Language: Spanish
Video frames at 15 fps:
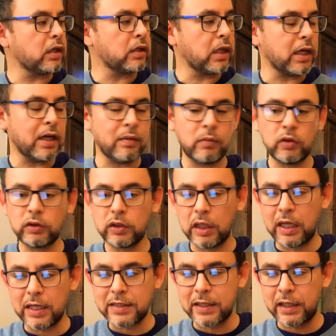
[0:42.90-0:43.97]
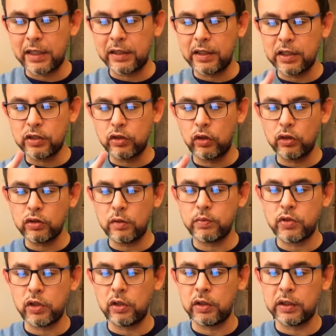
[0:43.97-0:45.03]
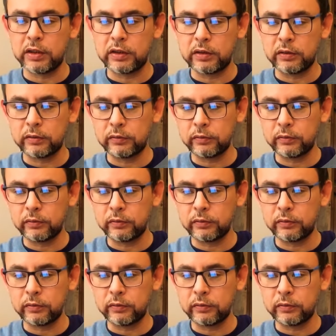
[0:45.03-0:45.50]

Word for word: tenemos las siguientes dos opciones.